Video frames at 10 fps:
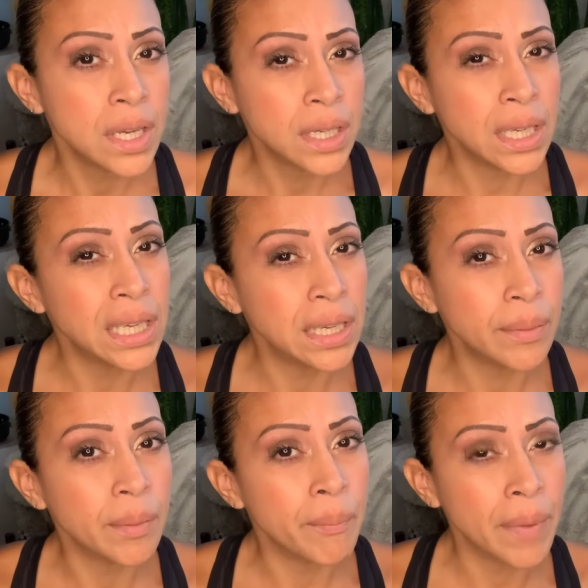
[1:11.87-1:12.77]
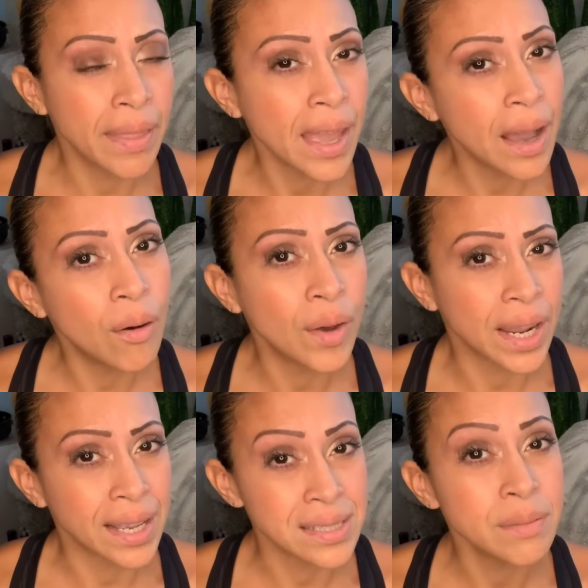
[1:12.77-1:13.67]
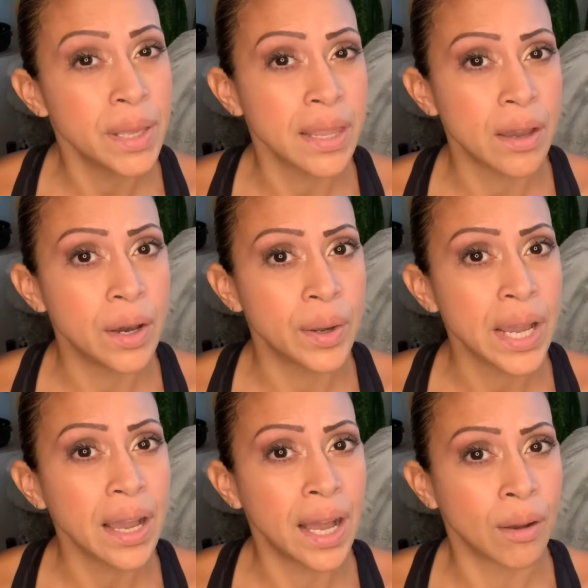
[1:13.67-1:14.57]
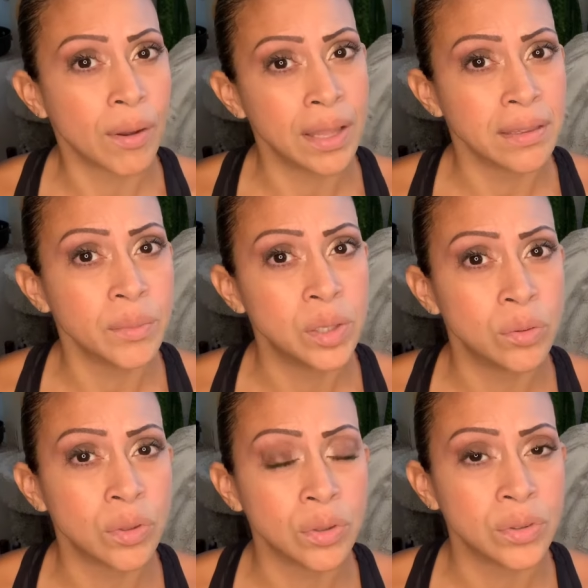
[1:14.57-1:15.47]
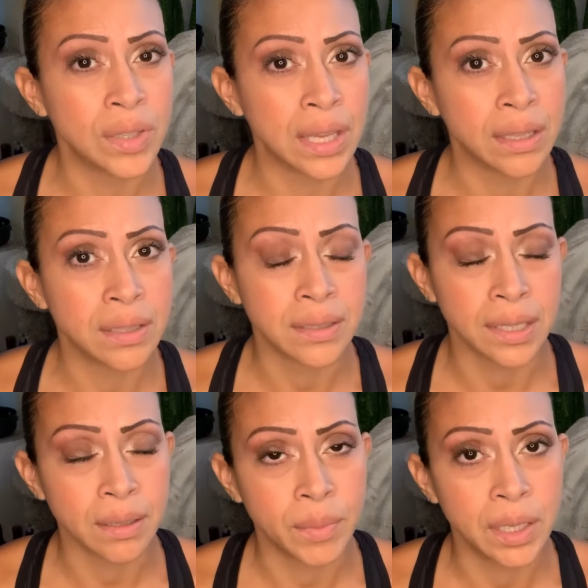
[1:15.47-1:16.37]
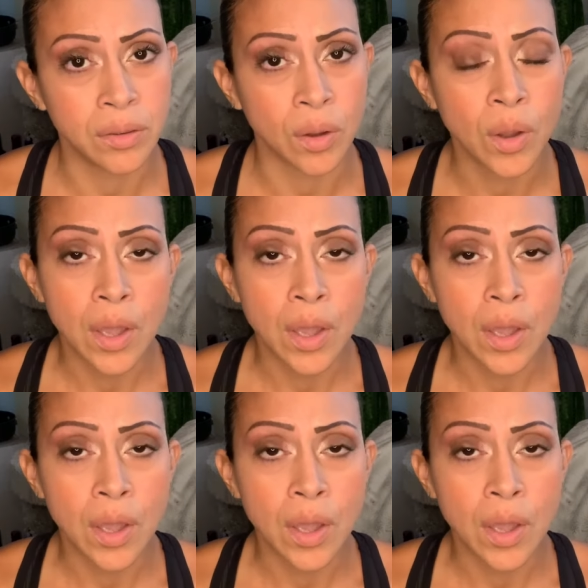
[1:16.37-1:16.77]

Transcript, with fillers: y media hora, casi media hora a 40 minutos de tratamiento.